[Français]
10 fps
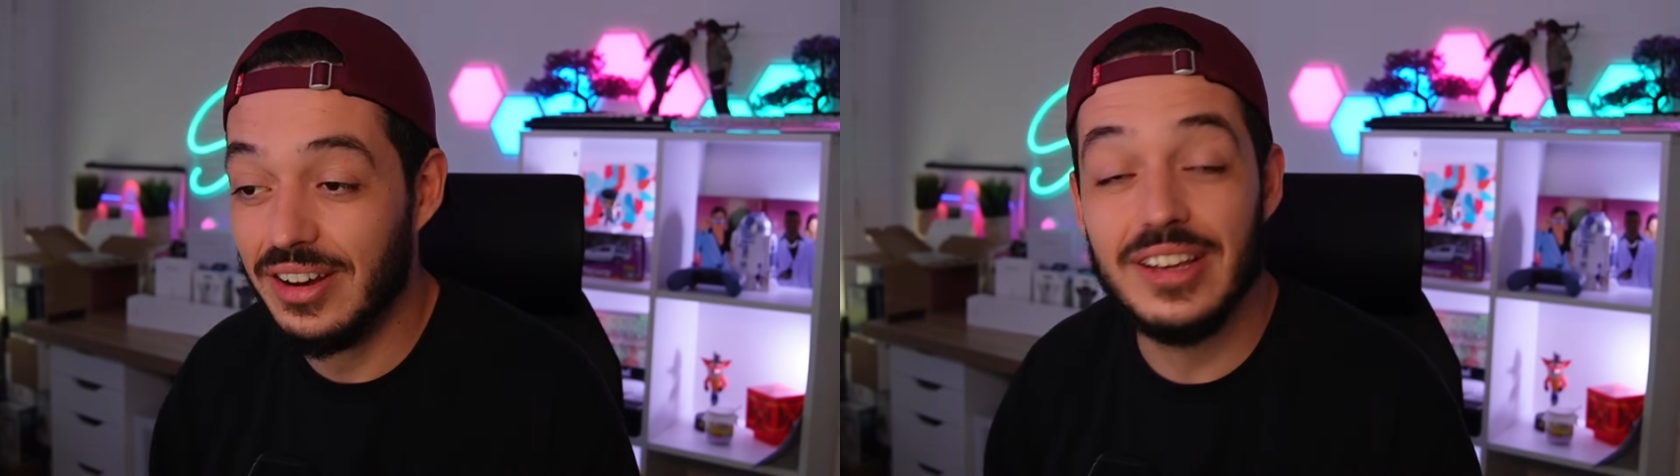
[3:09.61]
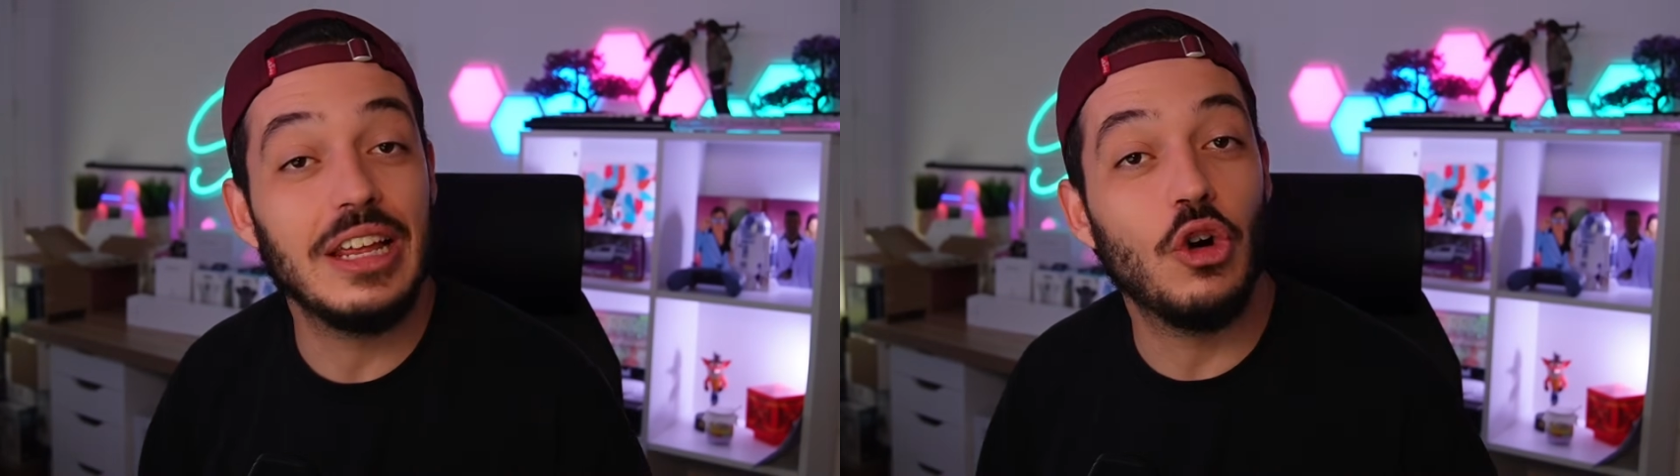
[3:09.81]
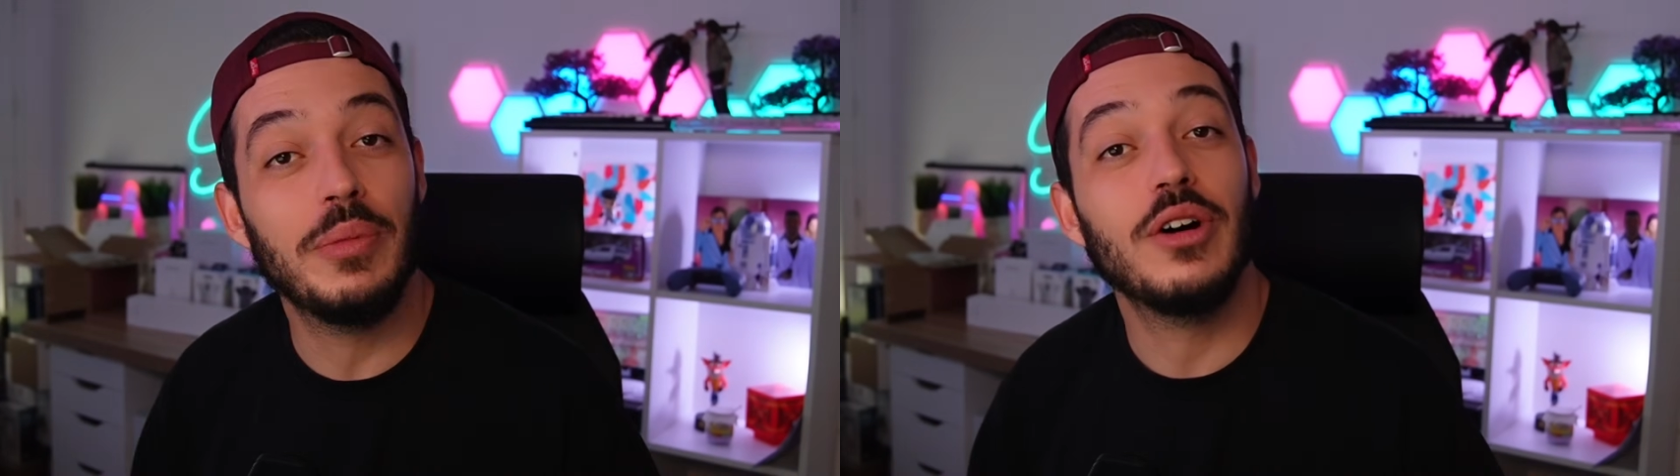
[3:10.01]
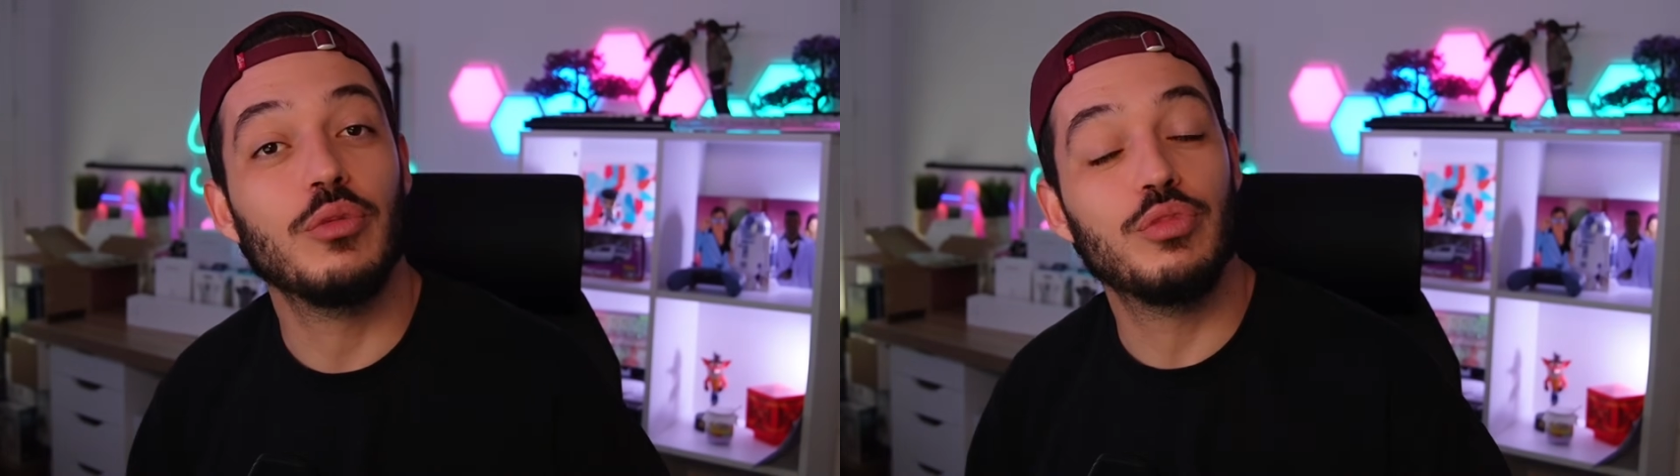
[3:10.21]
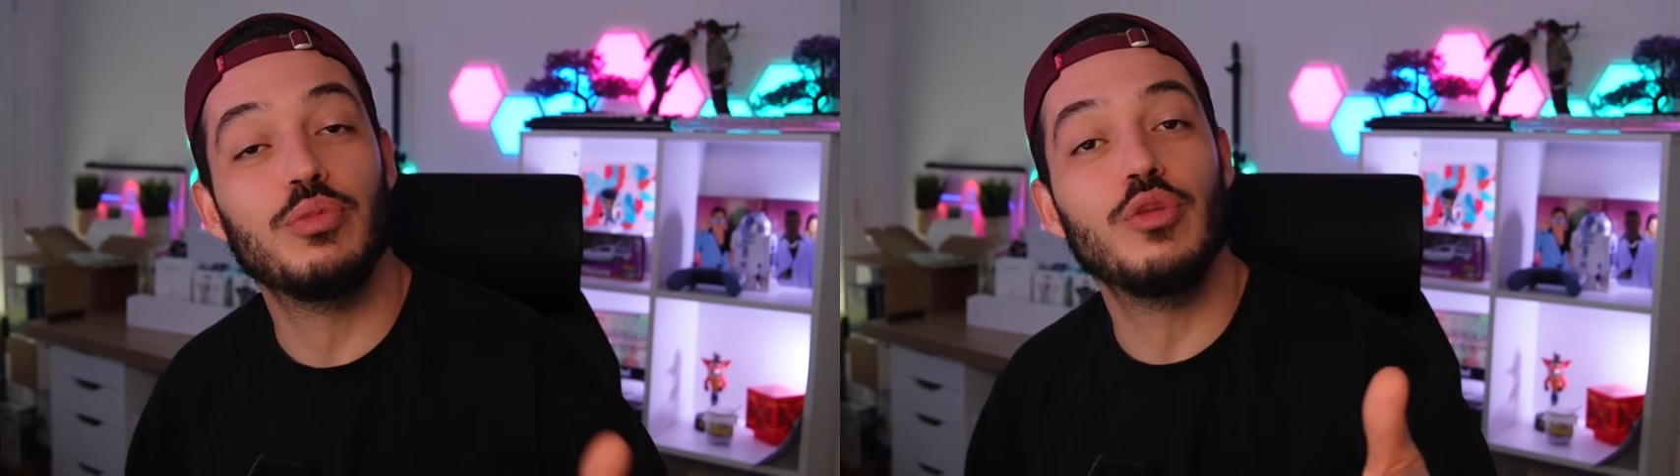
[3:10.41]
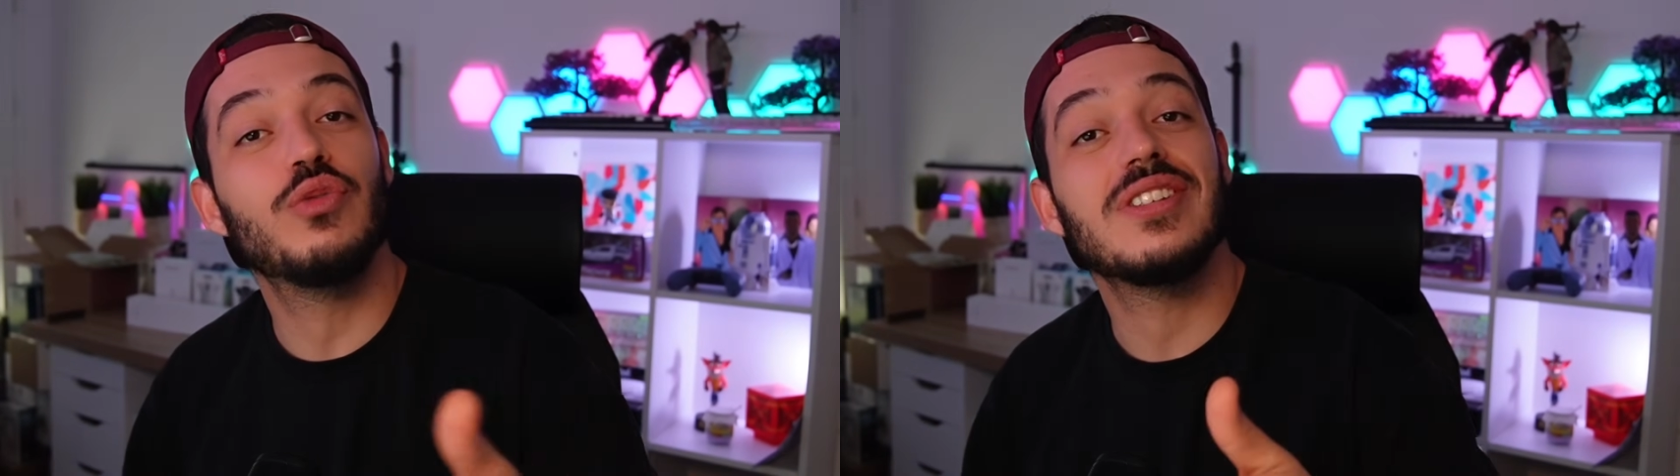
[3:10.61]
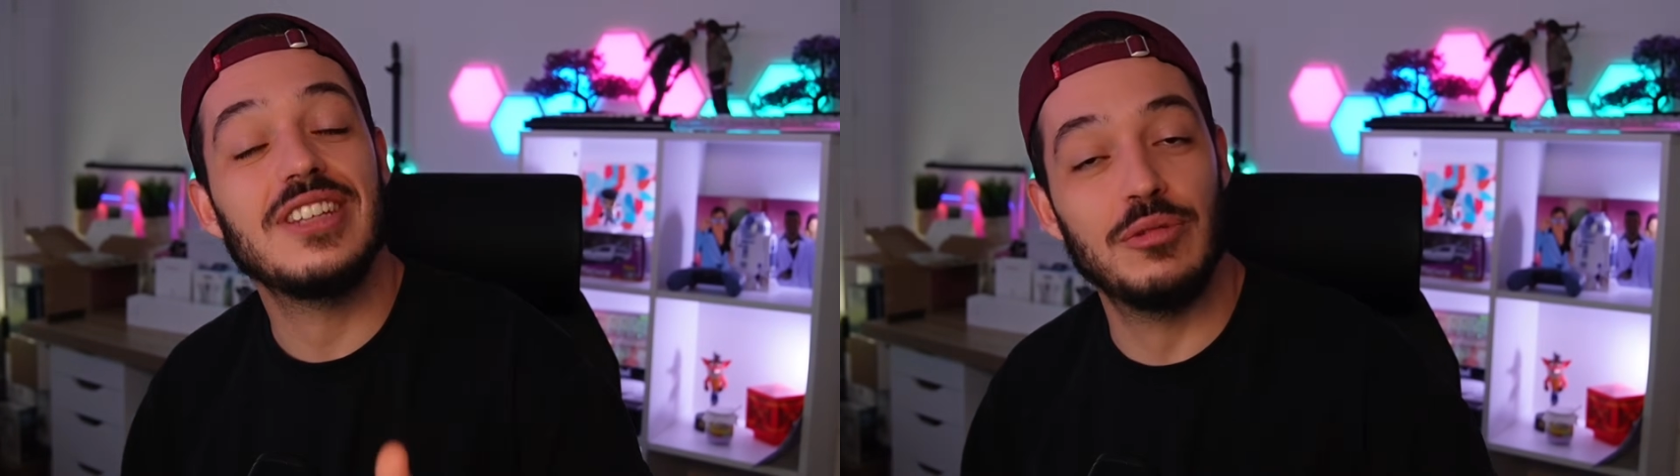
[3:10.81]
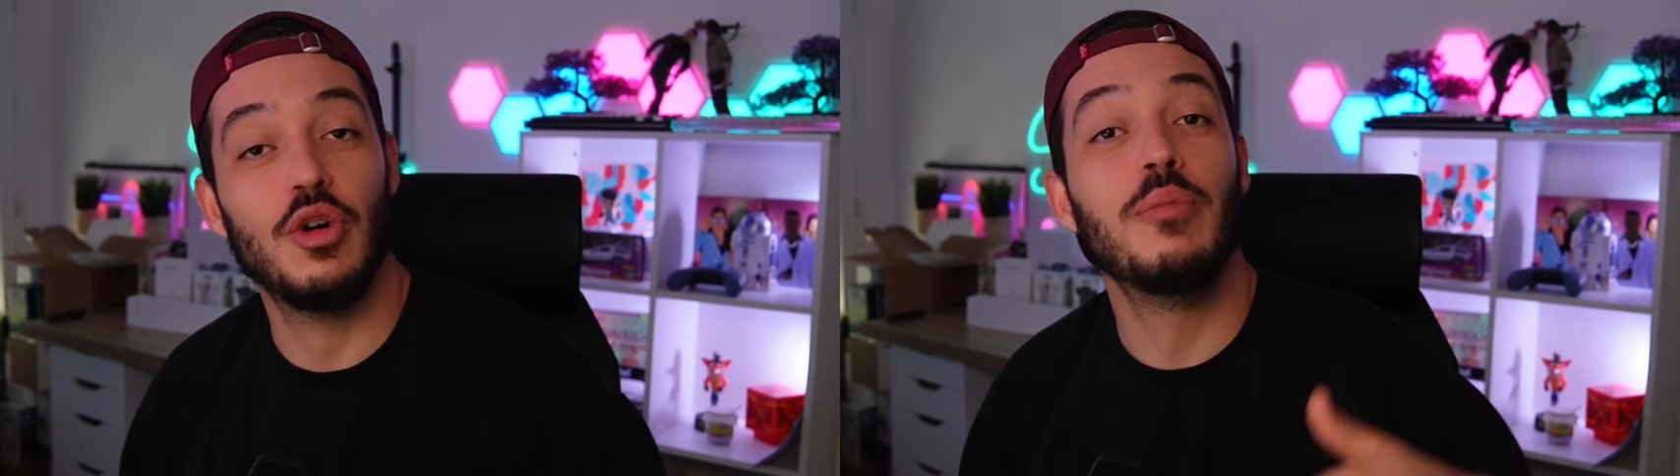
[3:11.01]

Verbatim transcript: Et les Romains ont pu plus facilement